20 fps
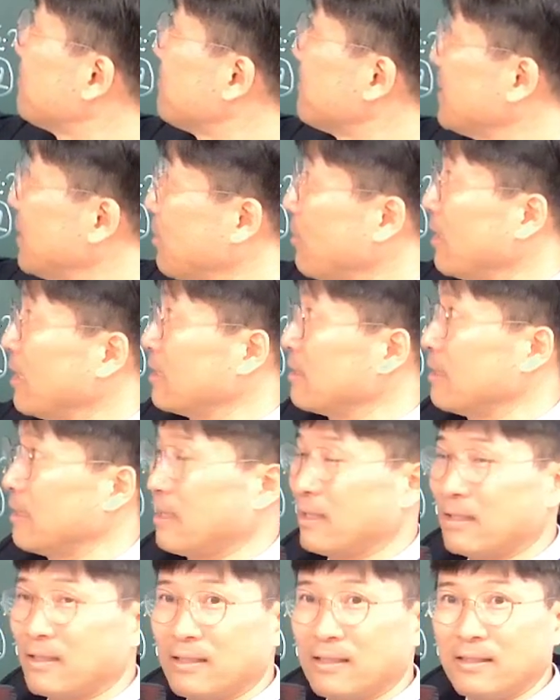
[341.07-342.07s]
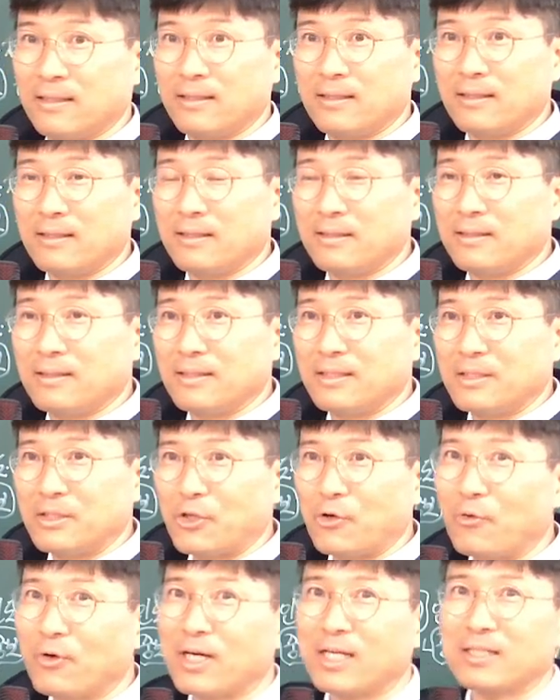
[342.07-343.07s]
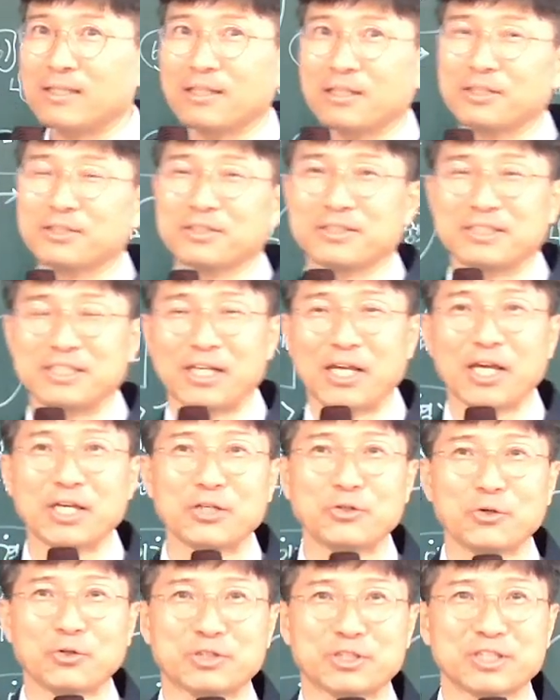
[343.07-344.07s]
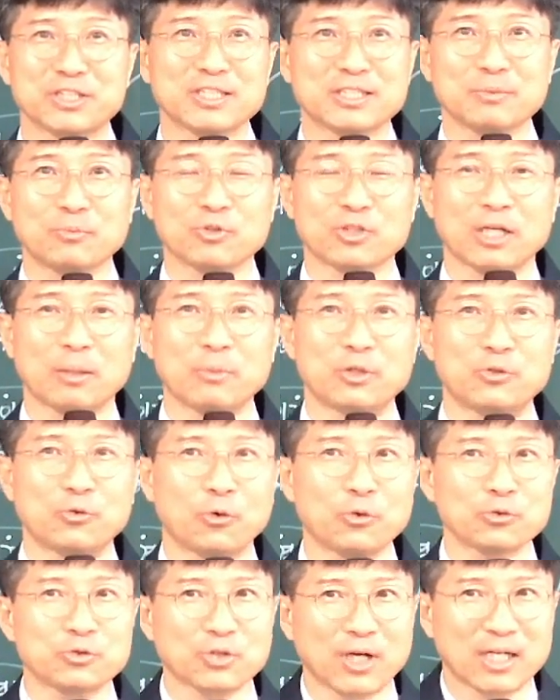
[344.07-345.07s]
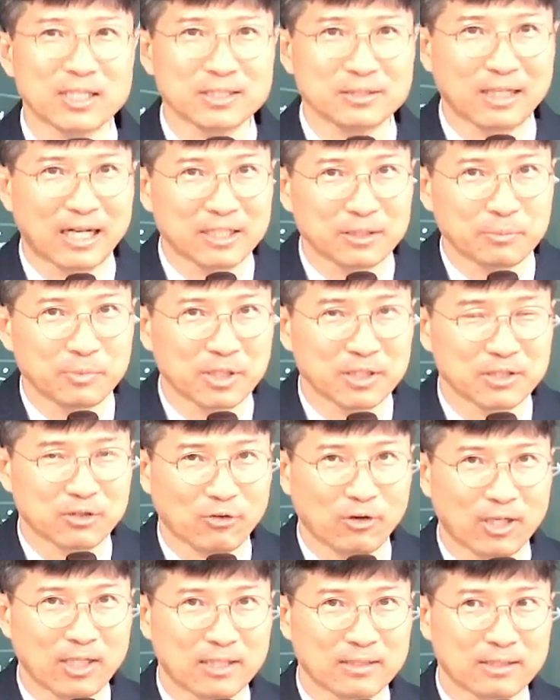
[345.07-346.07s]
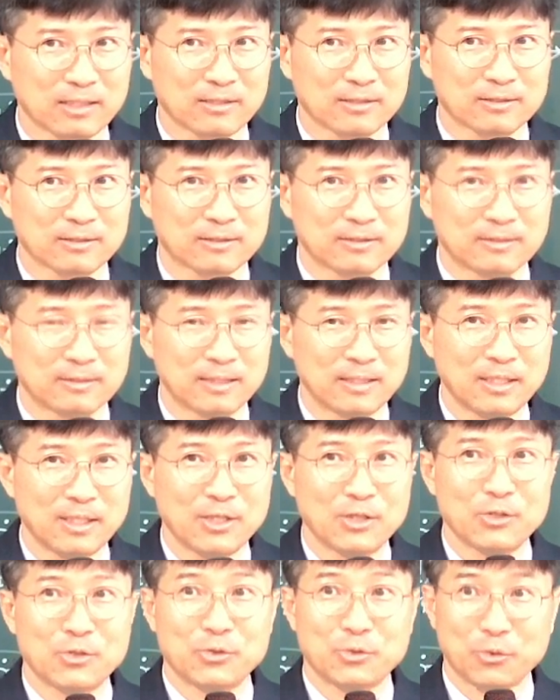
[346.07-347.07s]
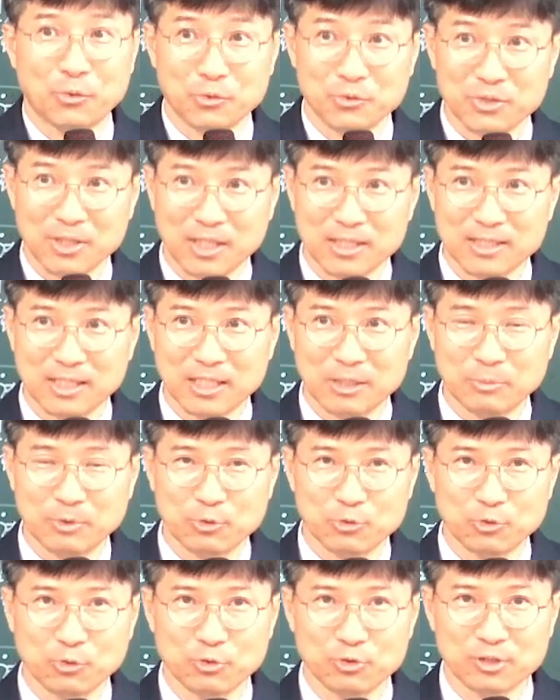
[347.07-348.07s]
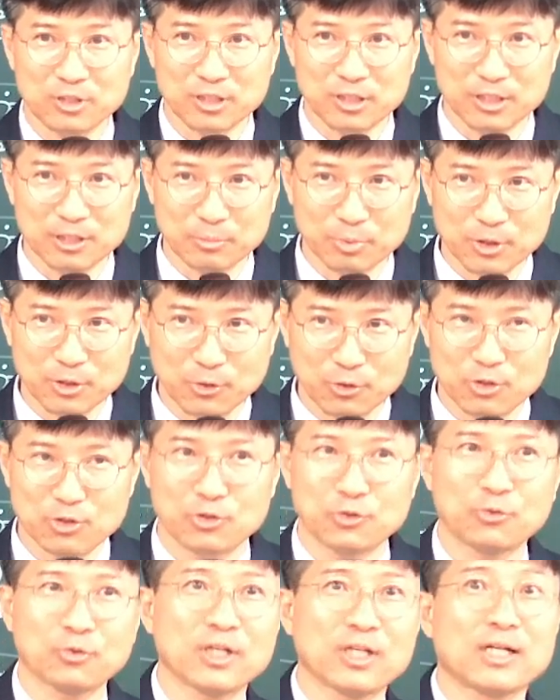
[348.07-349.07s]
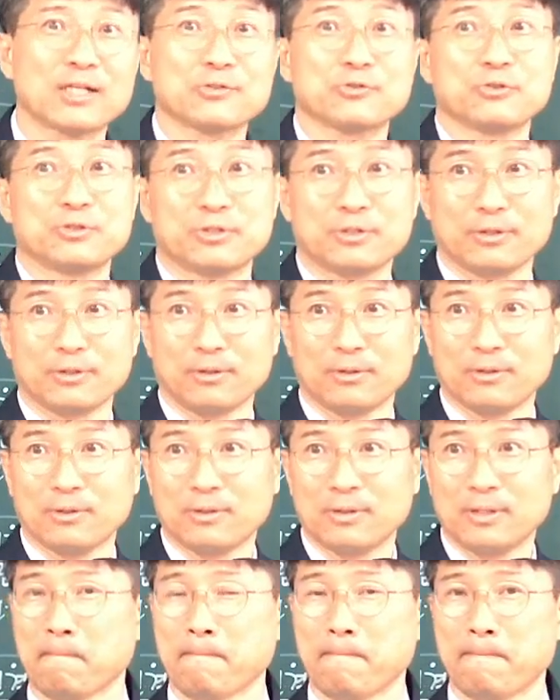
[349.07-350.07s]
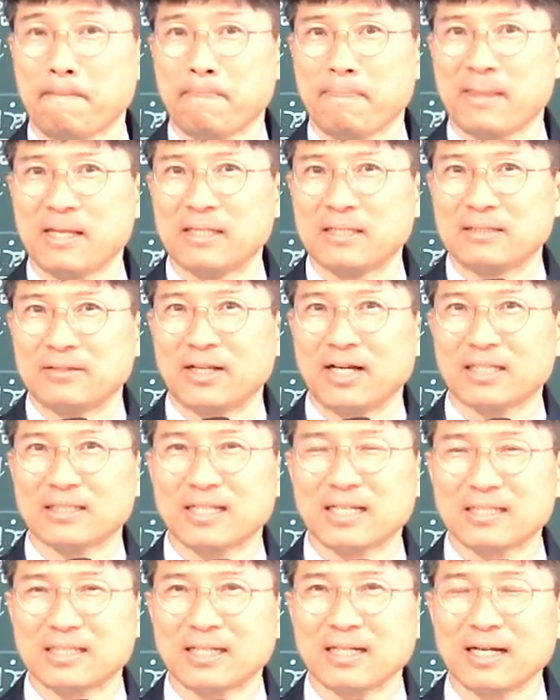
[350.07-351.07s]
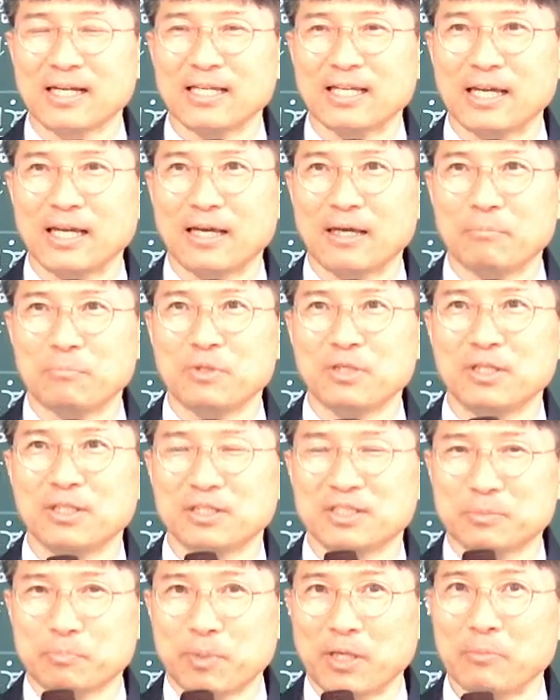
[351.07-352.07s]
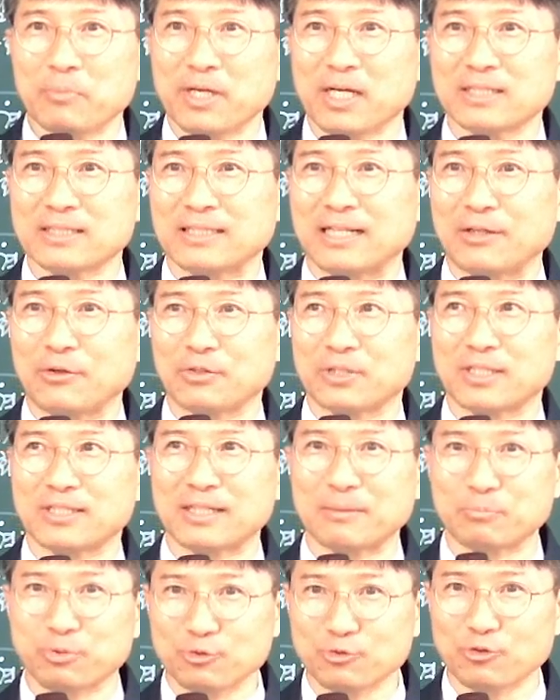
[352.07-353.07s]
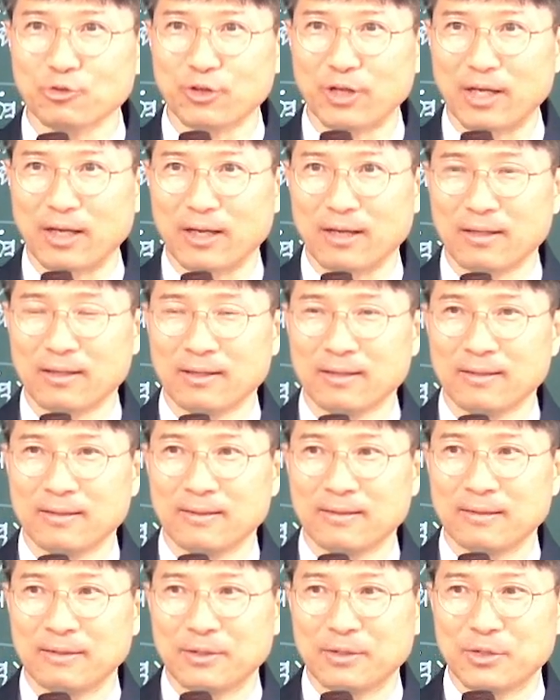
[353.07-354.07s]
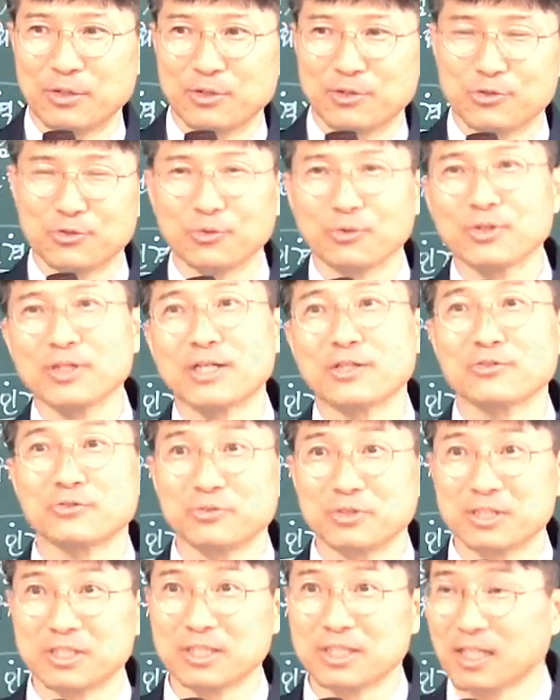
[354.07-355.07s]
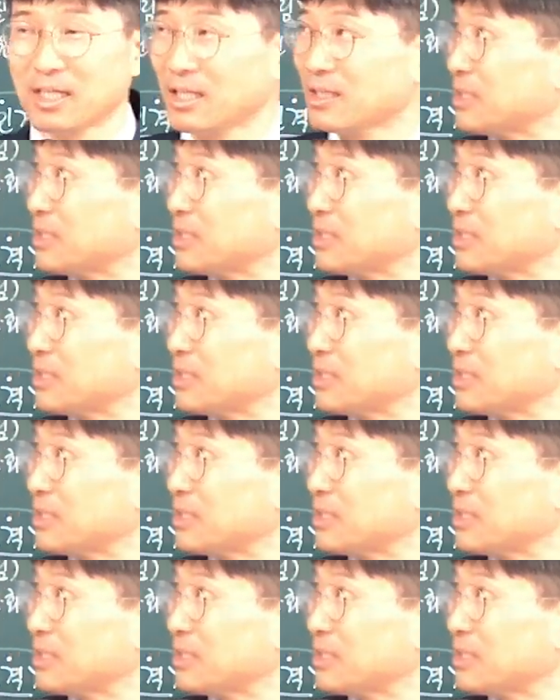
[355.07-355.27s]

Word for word: 대활란테. 대활란테 행위로 지키지 못하면 용서하지 않으면 대활란테는 용서하지 않으면 구원을 잃어버리고 지옥에 갈 수 있어요. 내가 세상에게 밀 패배하잖아요. 세상 풍조에. 지옥이 할수 있는 시대가